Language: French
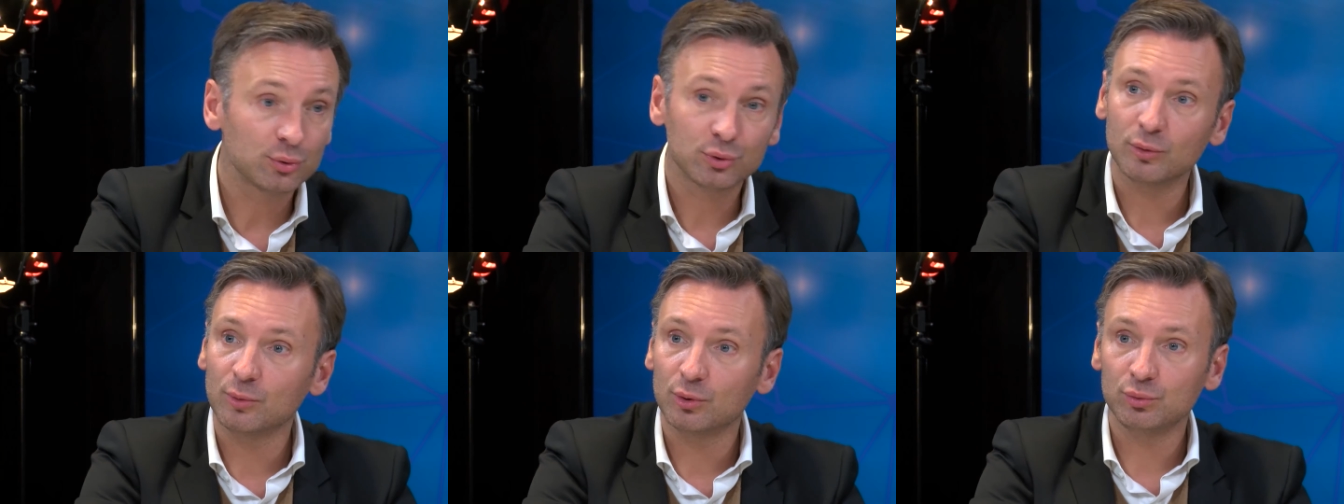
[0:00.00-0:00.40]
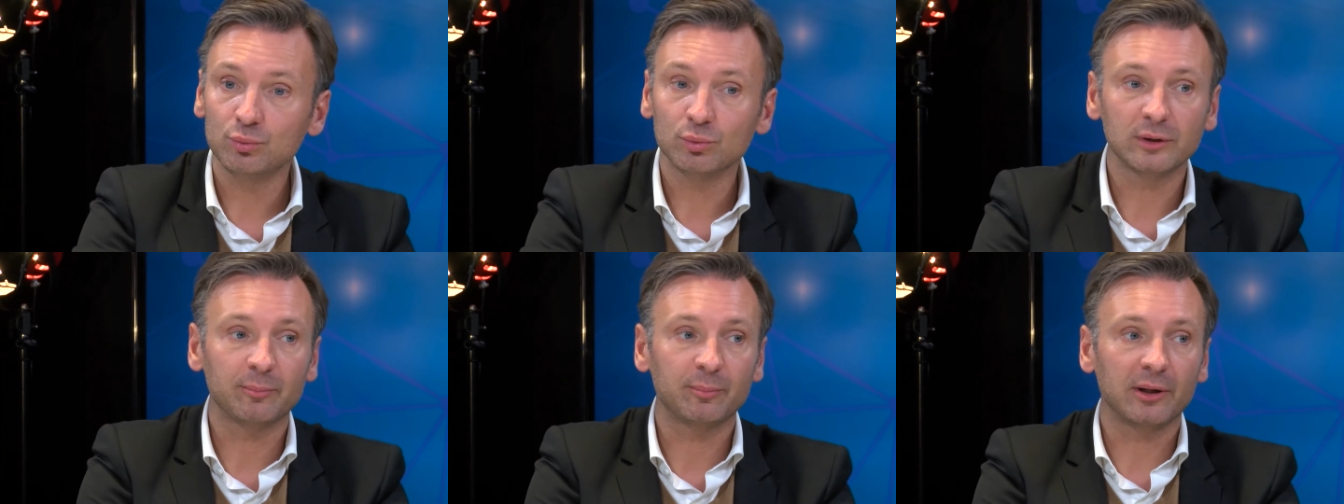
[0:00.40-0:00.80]
justement,
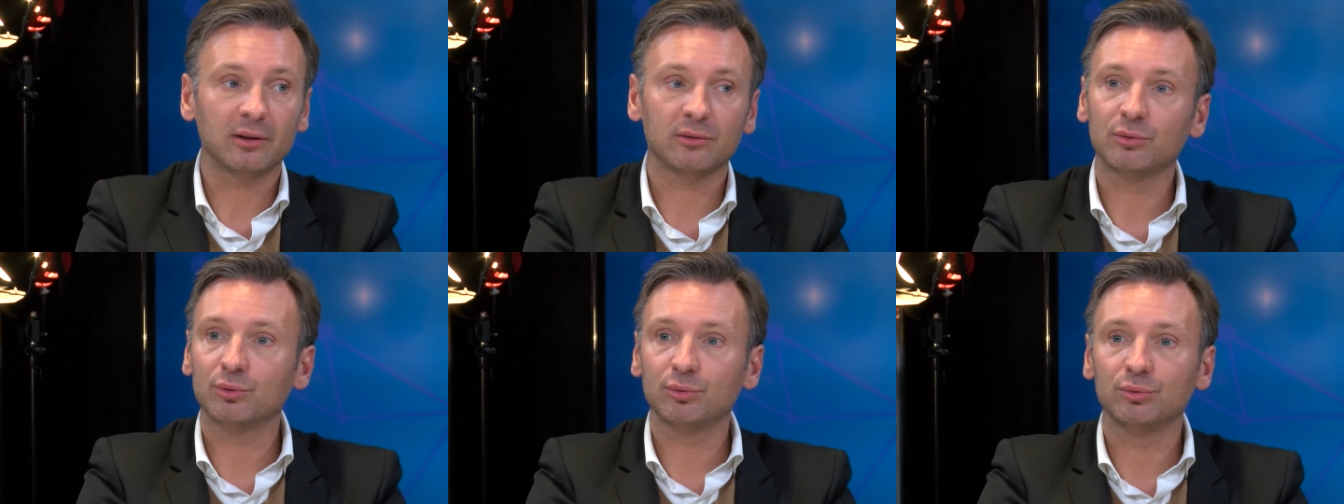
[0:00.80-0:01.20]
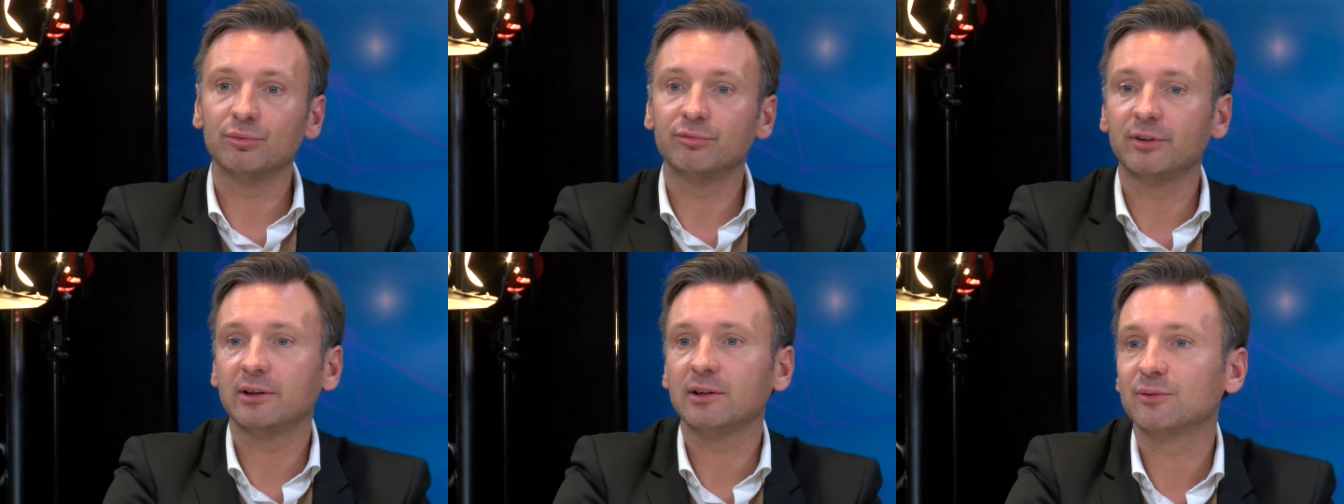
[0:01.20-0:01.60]
nous, on n'a pas une
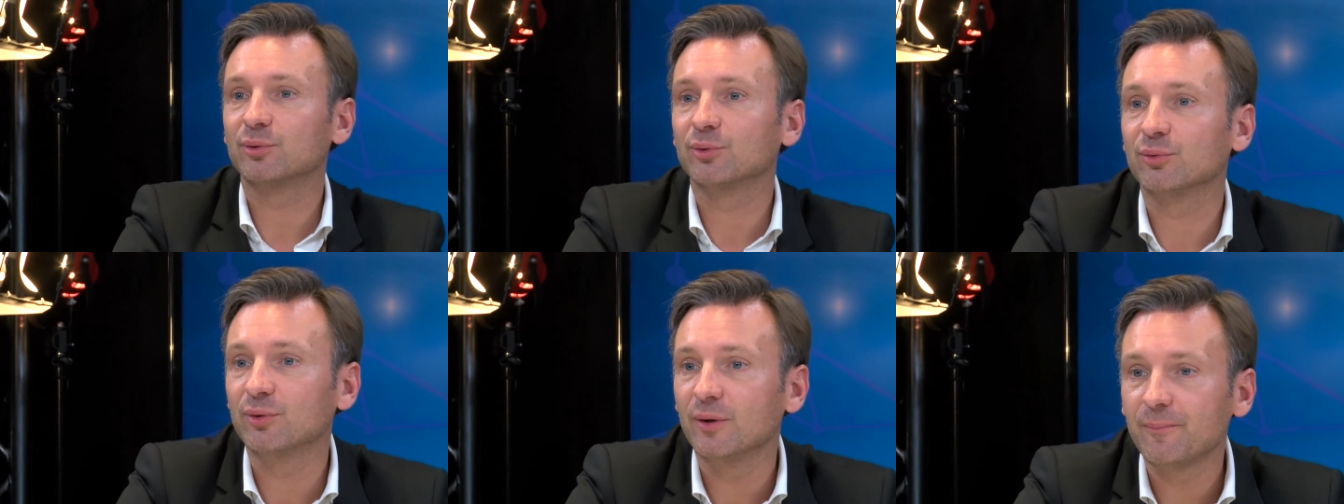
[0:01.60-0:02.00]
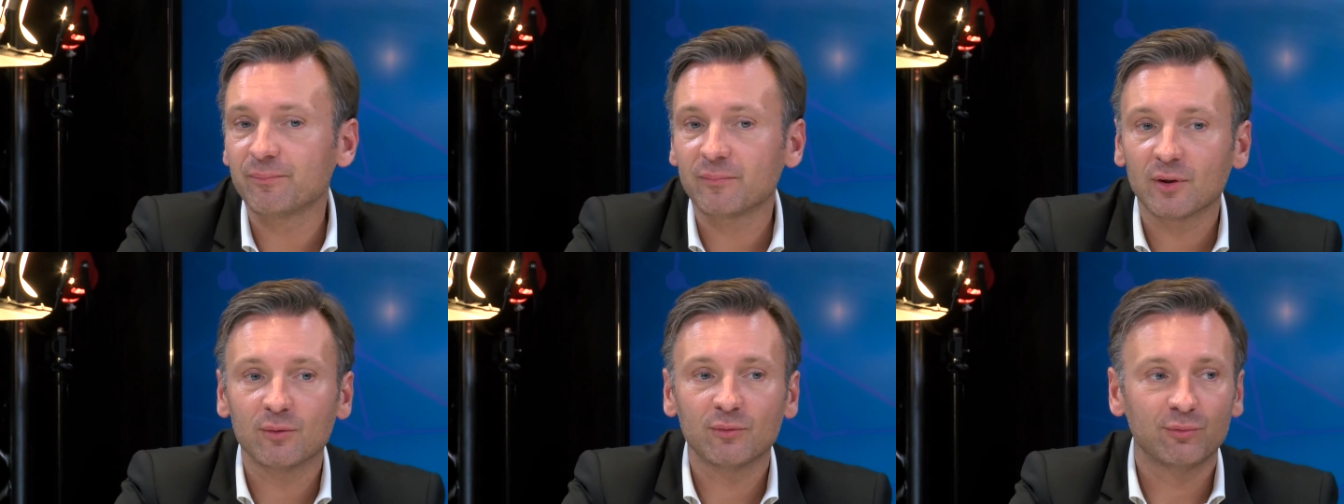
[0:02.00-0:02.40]
vraie
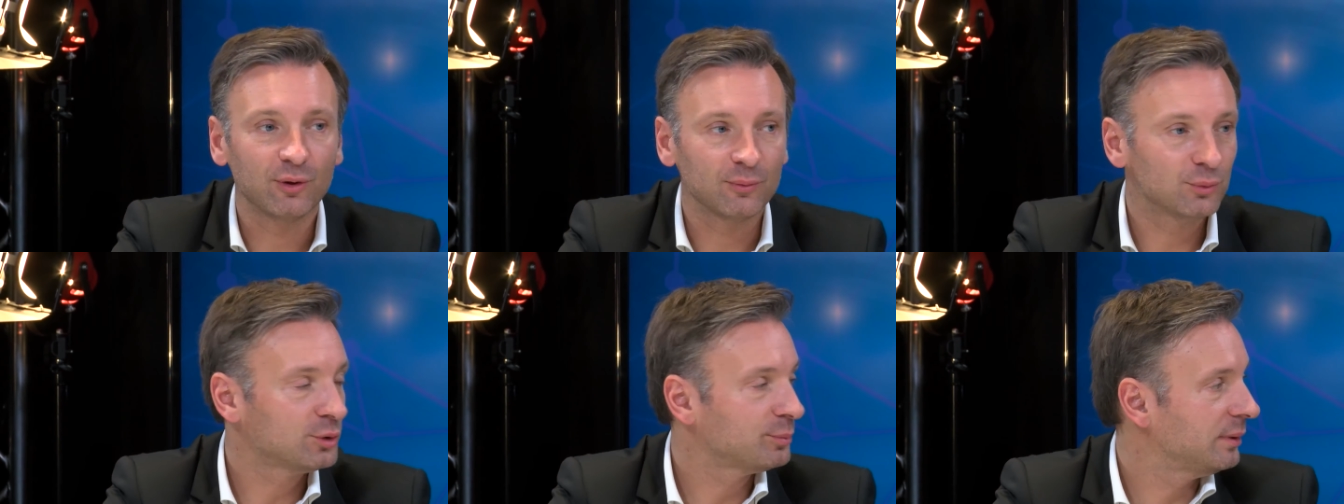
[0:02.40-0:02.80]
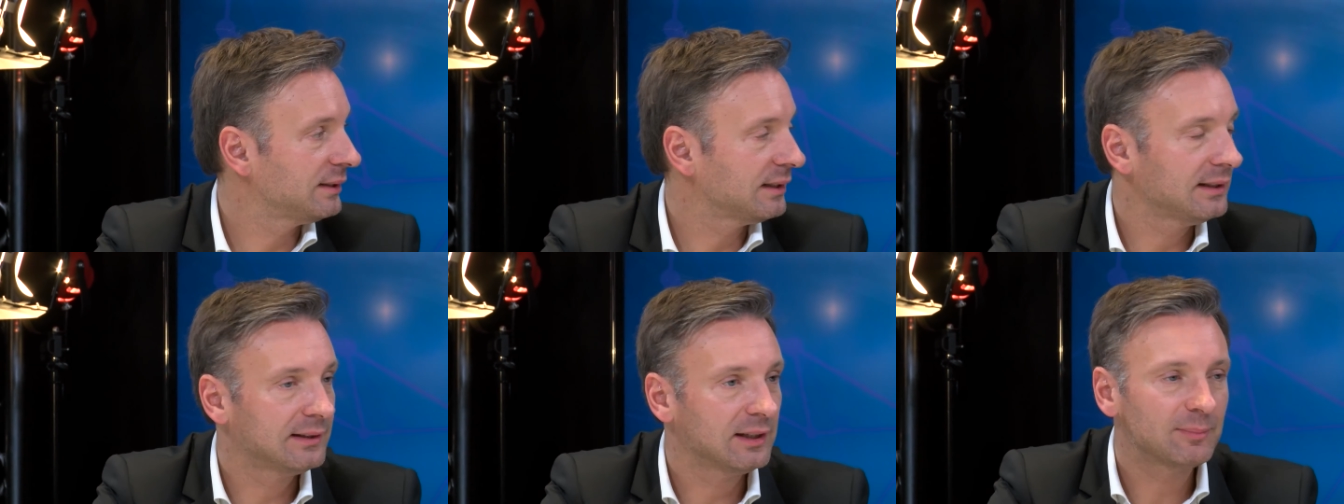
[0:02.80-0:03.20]
forme de
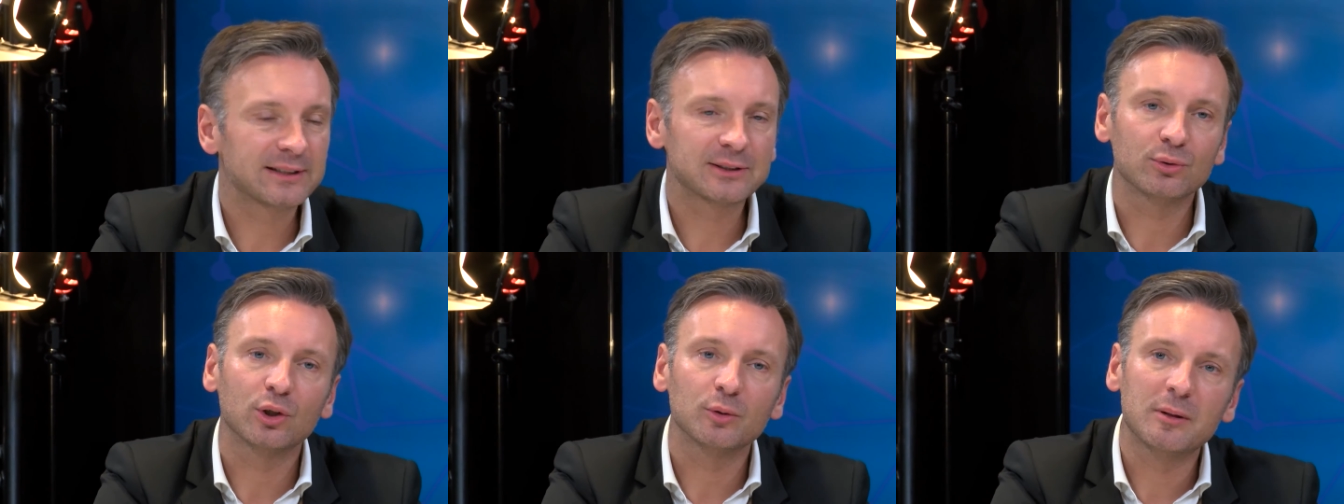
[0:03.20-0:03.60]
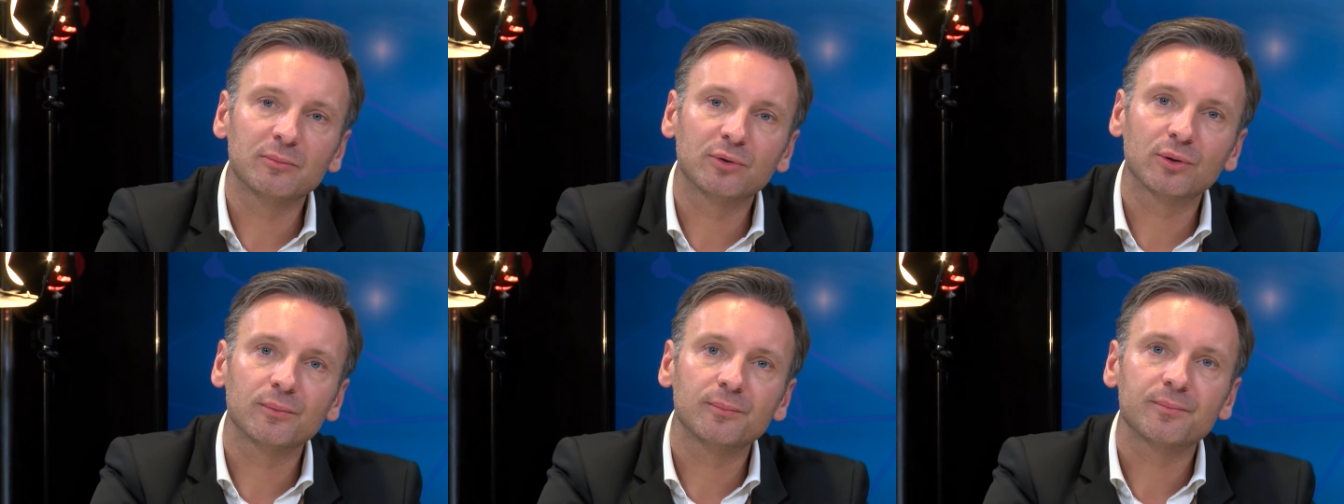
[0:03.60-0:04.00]
spécialité, parce que dans le
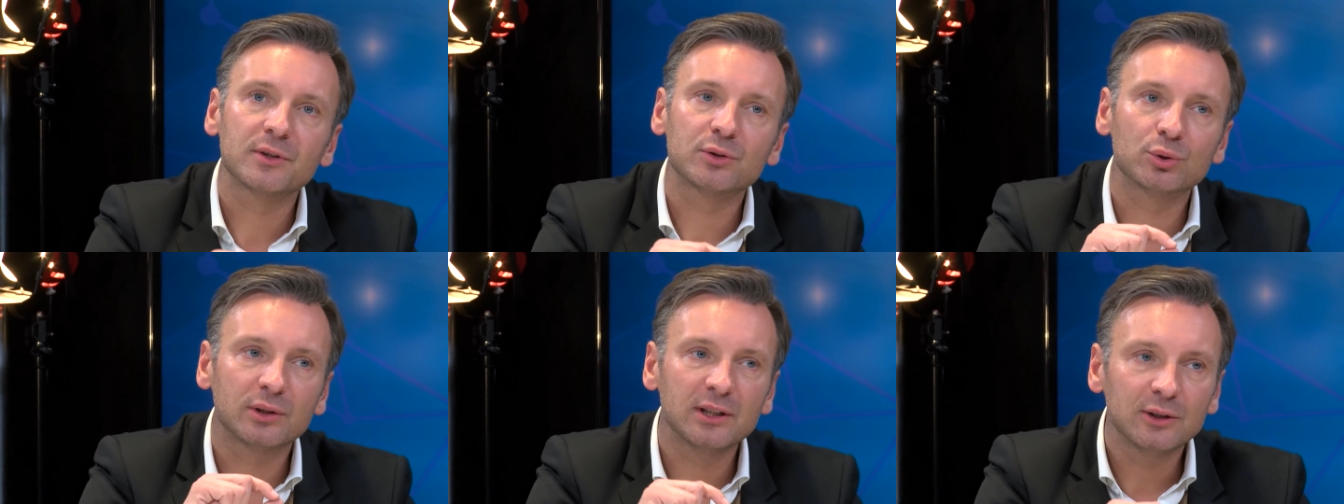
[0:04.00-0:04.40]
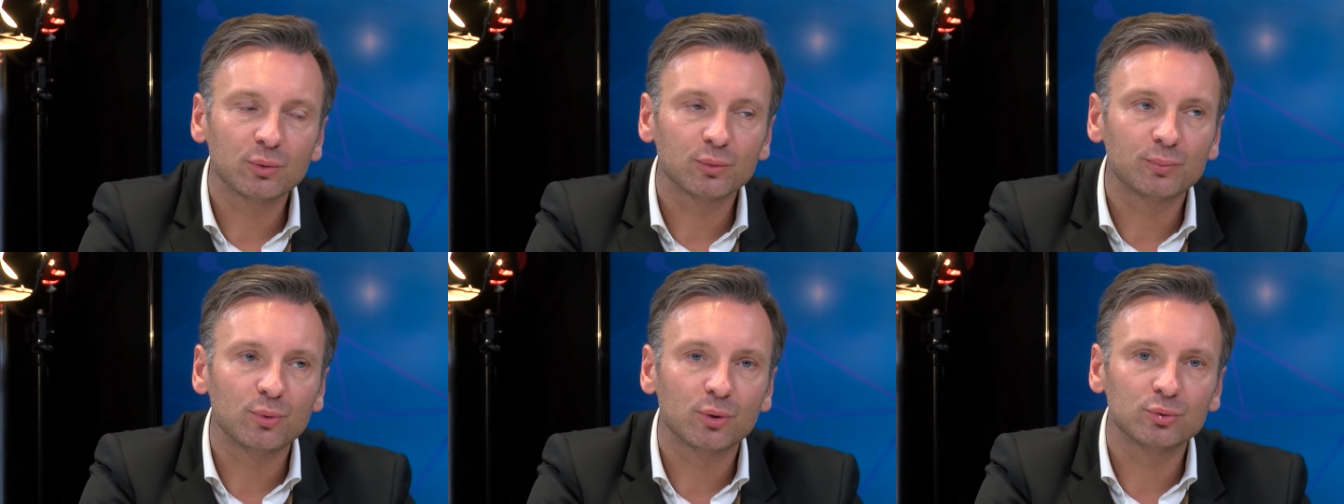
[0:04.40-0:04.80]
même temps, ce qui
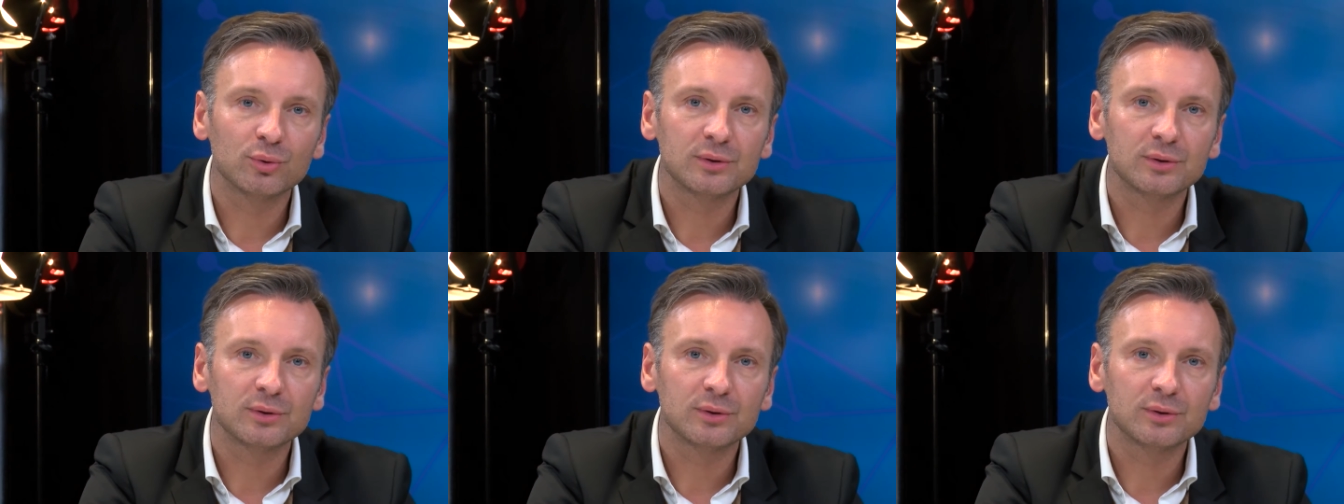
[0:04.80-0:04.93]
compte pour nous